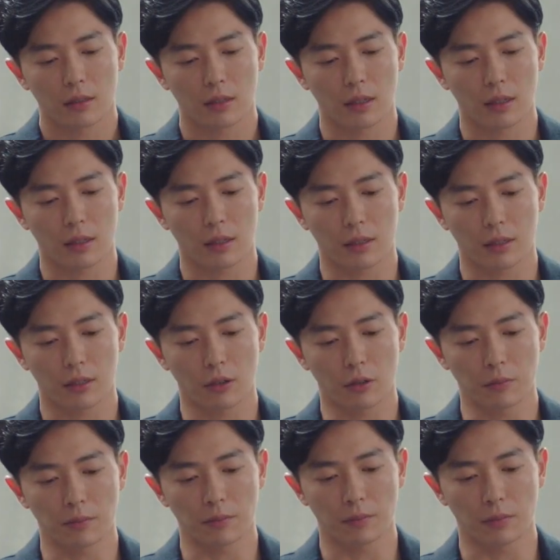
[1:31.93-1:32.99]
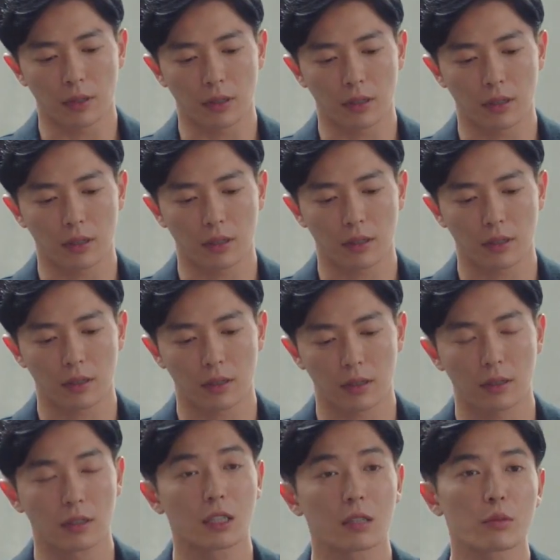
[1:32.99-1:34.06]
네, 그럼
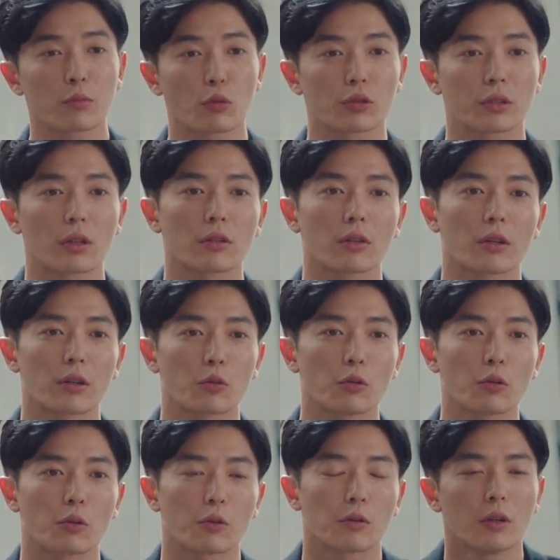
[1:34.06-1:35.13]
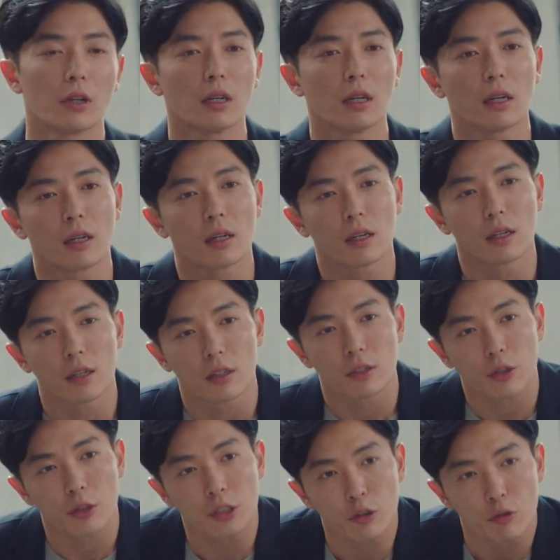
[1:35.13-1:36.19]
그림은 못 살 것 같고
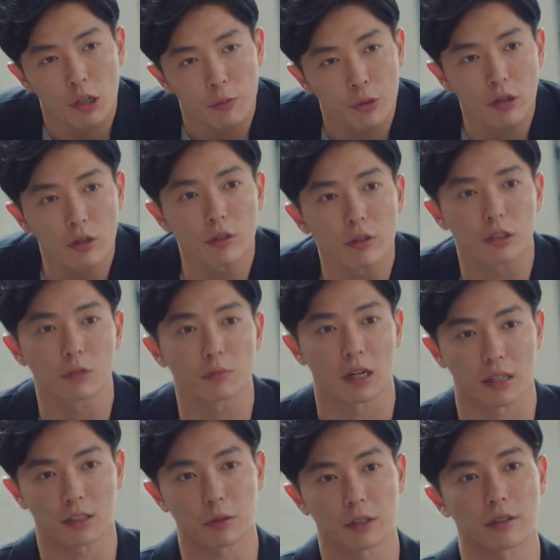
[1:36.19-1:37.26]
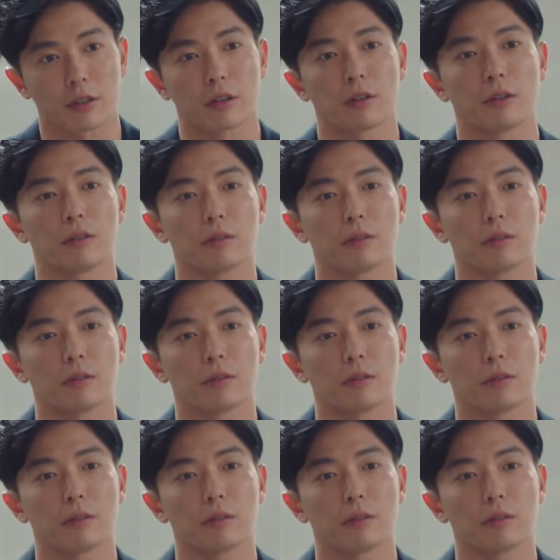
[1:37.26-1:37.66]
전시회에 필요한 거 있으면 말씀하세요.